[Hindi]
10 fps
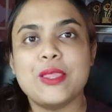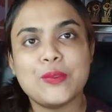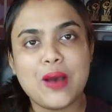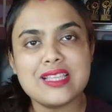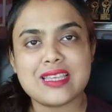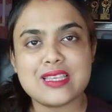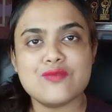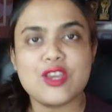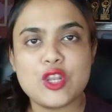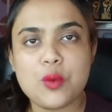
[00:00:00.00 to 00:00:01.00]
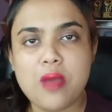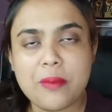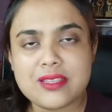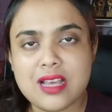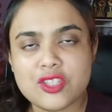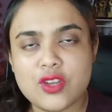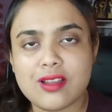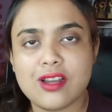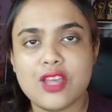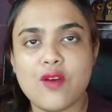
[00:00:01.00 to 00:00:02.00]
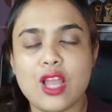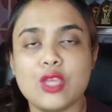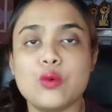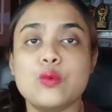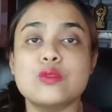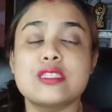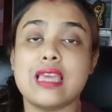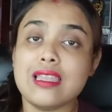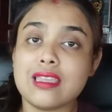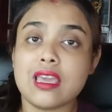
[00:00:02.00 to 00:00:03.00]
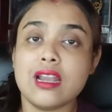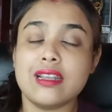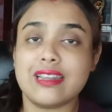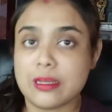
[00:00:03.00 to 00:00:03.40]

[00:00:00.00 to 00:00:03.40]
तो आज की इस वीडियो में आपके साथ शेयर करने वाली हूँ स्किन केयर